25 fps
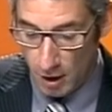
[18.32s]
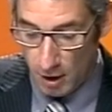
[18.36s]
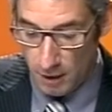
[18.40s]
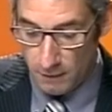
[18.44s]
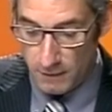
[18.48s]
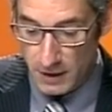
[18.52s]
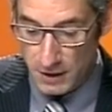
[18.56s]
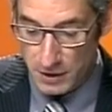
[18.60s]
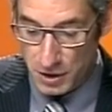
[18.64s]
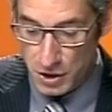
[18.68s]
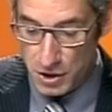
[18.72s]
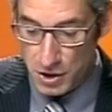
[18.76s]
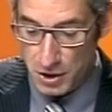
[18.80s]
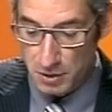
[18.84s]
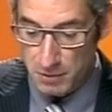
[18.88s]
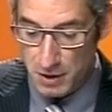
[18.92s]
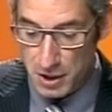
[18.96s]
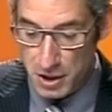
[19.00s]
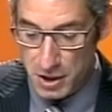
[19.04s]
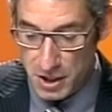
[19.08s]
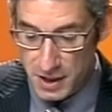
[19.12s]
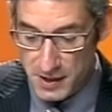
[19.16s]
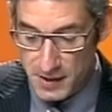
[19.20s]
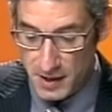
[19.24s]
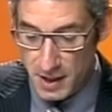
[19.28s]

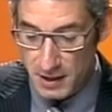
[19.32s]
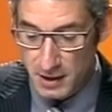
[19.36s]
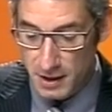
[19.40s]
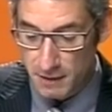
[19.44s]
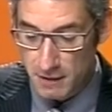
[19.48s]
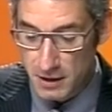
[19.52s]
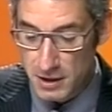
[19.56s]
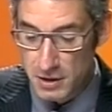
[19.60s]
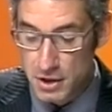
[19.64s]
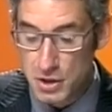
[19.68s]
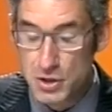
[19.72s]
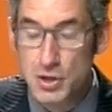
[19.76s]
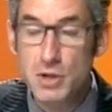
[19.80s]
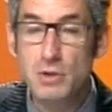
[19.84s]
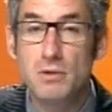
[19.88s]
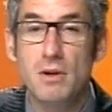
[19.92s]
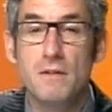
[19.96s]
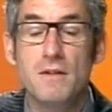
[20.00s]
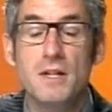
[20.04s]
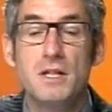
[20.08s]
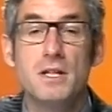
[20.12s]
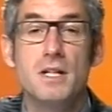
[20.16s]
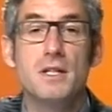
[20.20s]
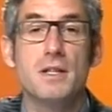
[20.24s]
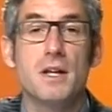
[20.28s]

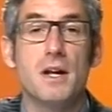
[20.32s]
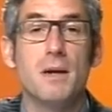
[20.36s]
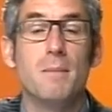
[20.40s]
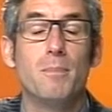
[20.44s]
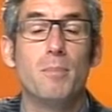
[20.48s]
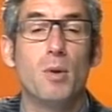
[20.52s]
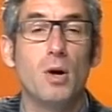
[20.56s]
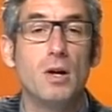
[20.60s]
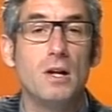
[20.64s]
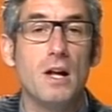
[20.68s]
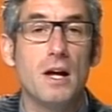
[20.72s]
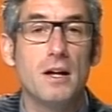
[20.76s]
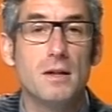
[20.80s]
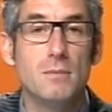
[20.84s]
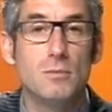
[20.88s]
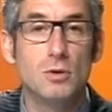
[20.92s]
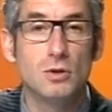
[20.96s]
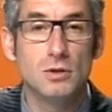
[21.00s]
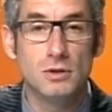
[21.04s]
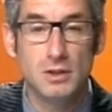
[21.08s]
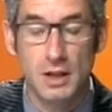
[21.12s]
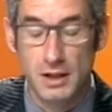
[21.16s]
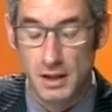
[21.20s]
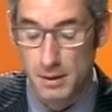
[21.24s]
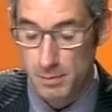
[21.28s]
25-17, 25-23, poi la
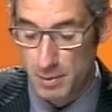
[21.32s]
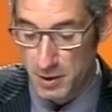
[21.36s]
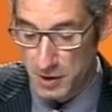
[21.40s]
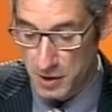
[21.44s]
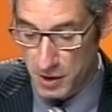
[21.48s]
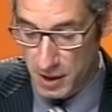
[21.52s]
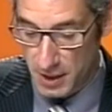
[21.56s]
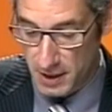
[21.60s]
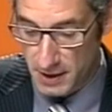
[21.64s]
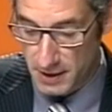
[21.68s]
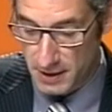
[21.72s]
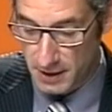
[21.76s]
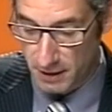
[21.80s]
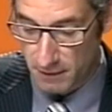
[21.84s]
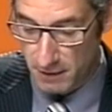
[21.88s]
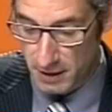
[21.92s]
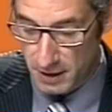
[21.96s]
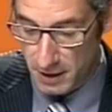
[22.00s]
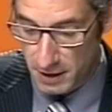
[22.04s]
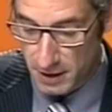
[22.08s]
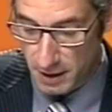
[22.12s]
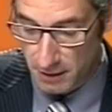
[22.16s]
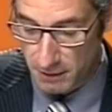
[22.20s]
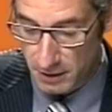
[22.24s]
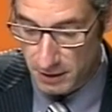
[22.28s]
rimonta di Piacenza
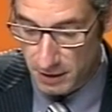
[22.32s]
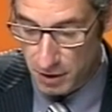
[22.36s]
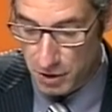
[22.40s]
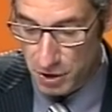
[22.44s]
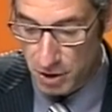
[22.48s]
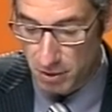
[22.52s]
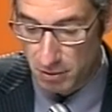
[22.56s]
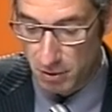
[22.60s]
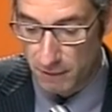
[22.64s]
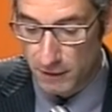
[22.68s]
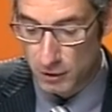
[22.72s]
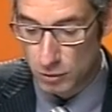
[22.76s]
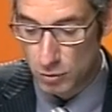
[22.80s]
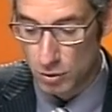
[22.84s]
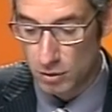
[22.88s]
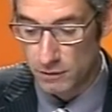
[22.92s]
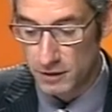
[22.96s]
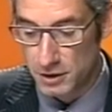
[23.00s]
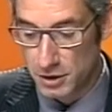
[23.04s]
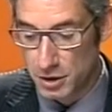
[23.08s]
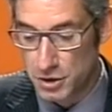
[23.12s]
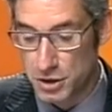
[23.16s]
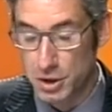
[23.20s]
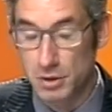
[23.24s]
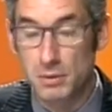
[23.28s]
23-25,
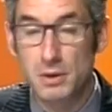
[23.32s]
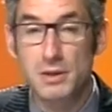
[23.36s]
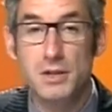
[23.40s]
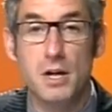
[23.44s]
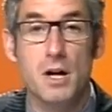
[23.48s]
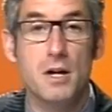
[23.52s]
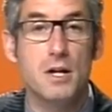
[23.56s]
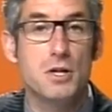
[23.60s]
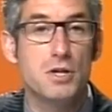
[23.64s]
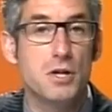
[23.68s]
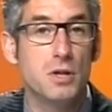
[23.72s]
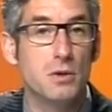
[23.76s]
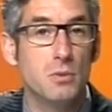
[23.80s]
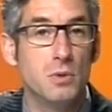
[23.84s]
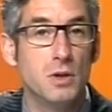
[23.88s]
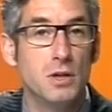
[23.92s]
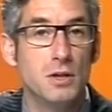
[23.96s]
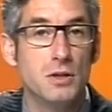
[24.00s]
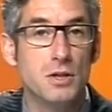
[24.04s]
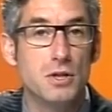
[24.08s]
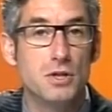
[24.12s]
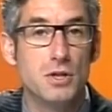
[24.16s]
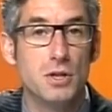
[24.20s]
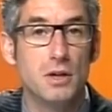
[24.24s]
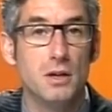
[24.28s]
21-25,
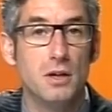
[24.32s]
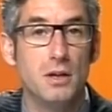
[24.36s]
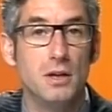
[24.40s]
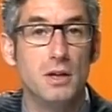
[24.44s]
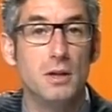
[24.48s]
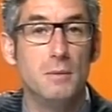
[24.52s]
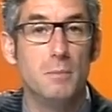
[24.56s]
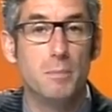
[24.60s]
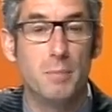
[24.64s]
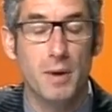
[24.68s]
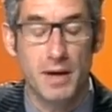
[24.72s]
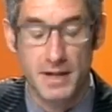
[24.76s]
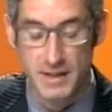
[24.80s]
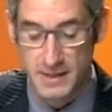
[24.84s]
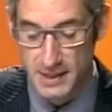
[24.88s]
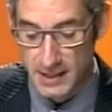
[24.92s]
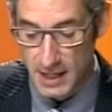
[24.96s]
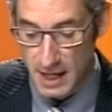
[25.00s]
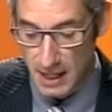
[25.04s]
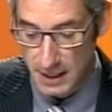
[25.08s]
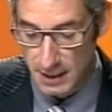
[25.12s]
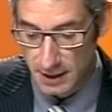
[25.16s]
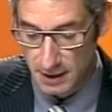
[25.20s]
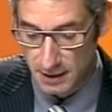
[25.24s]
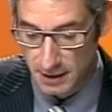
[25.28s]
13-15, i
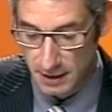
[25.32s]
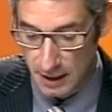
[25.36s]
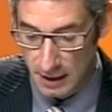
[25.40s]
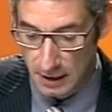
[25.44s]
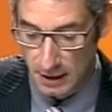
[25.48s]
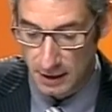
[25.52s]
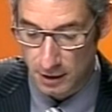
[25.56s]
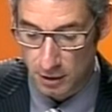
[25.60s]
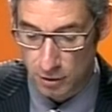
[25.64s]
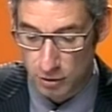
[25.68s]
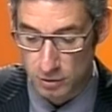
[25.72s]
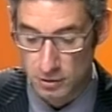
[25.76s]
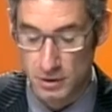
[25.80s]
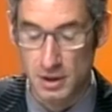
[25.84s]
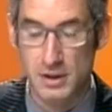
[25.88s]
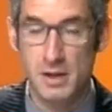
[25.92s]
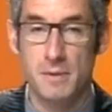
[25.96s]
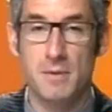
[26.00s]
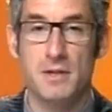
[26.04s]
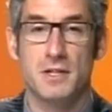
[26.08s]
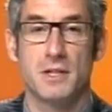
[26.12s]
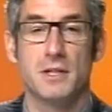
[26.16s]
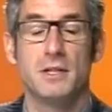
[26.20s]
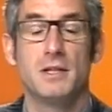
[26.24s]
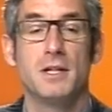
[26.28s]
parziali dell'incontro.
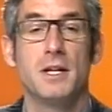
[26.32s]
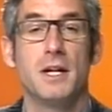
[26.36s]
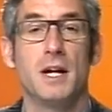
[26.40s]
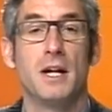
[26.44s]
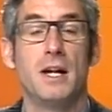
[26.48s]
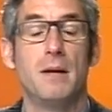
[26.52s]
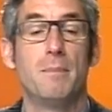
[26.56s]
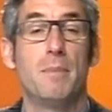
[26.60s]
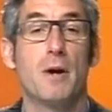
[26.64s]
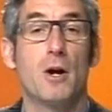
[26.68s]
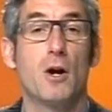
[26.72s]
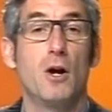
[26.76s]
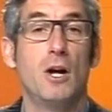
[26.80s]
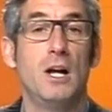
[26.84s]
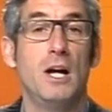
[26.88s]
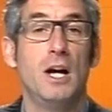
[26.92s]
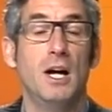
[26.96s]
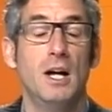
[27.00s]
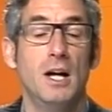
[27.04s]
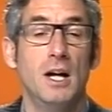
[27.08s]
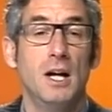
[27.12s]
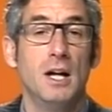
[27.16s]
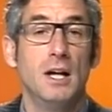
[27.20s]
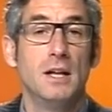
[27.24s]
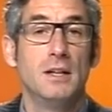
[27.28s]
Andiamo a sentire le
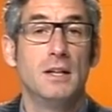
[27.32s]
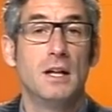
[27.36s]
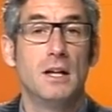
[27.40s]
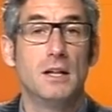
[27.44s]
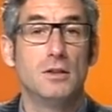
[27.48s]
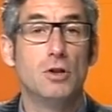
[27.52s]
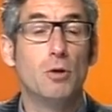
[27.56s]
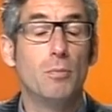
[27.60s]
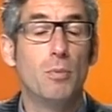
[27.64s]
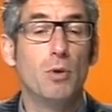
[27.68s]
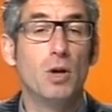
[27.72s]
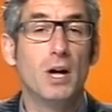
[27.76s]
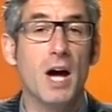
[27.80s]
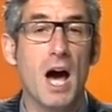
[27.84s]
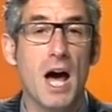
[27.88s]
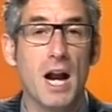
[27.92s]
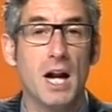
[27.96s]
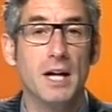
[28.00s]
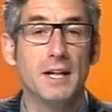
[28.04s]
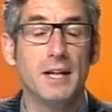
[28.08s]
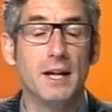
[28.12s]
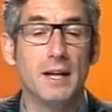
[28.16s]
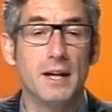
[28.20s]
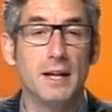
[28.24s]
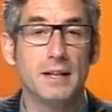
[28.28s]
parole nella
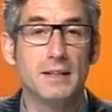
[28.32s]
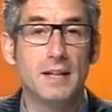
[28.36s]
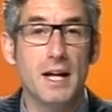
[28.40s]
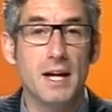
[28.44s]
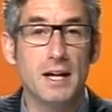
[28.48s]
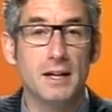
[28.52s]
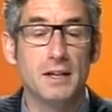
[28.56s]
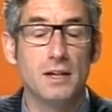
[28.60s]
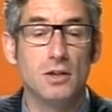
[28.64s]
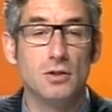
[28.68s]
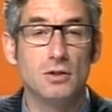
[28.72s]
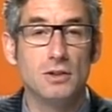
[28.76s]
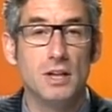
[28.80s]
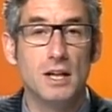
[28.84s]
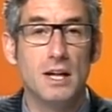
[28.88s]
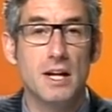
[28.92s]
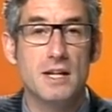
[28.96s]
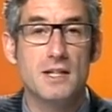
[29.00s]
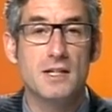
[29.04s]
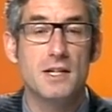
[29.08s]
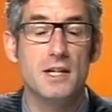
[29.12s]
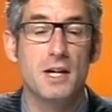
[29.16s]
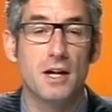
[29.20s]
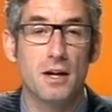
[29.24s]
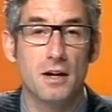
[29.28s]
dopogara del tecnico
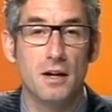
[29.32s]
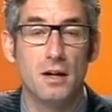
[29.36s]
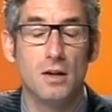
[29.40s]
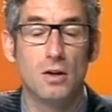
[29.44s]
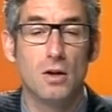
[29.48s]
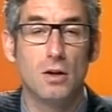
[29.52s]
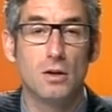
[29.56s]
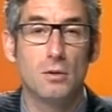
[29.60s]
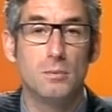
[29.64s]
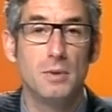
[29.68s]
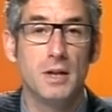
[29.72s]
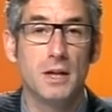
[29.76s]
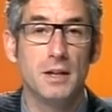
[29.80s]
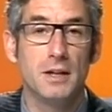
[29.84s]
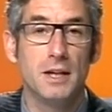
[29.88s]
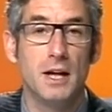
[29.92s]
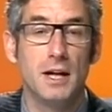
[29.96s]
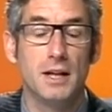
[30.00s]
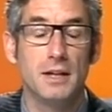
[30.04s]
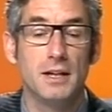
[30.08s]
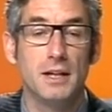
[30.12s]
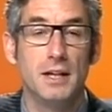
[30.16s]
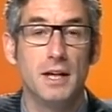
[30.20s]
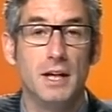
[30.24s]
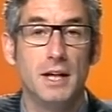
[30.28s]
della SIR Lollo
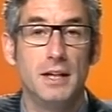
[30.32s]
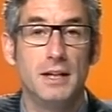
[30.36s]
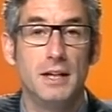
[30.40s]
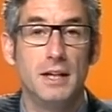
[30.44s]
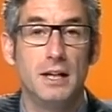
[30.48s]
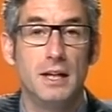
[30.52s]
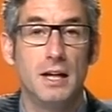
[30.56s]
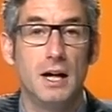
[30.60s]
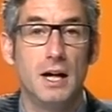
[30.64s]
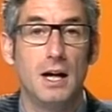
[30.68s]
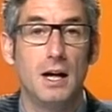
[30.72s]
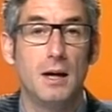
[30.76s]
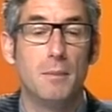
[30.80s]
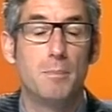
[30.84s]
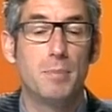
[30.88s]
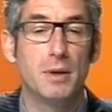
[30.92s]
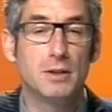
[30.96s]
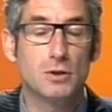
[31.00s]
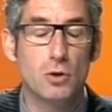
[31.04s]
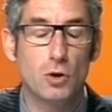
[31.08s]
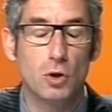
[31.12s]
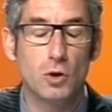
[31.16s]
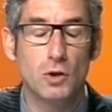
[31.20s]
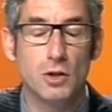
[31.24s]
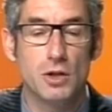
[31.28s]
Bernardi e del eh,
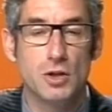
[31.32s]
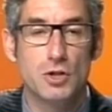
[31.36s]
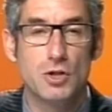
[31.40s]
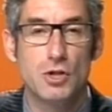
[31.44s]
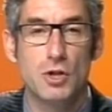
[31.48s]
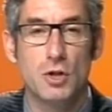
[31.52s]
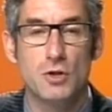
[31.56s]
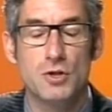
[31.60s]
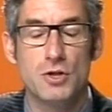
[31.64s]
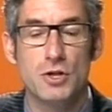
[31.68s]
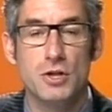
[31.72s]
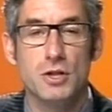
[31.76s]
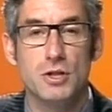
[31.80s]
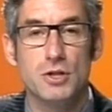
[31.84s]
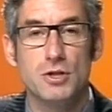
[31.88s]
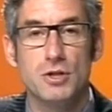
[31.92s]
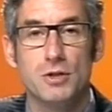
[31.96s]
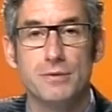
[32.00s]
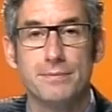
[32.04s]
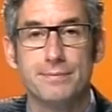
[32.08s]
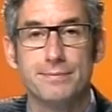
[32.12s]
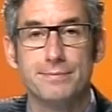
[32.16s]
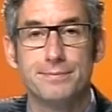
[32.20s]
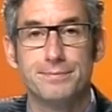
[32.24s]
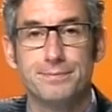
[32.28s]
patron Giro
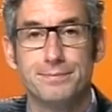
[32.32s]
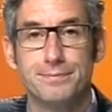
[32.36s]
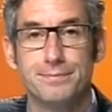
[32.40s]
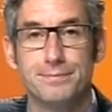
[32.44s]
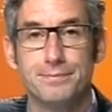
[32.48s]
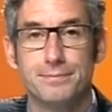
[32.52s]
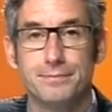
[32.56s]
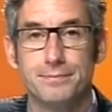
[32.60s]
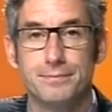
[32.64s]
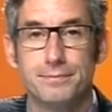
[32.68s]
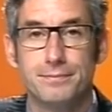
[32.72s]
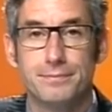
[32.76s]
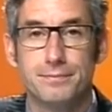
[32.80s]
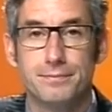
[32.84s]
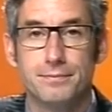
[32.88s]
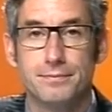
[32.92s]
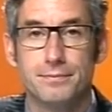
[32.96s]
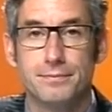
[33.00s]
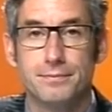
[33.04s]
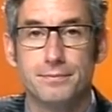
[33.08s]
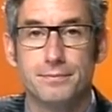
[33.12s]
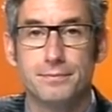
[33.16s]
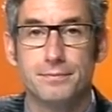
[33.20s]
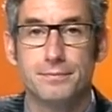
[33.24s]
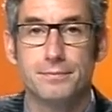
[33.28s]
Sirci.
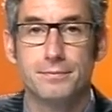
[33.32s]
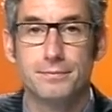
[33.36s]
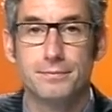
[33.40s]
Per il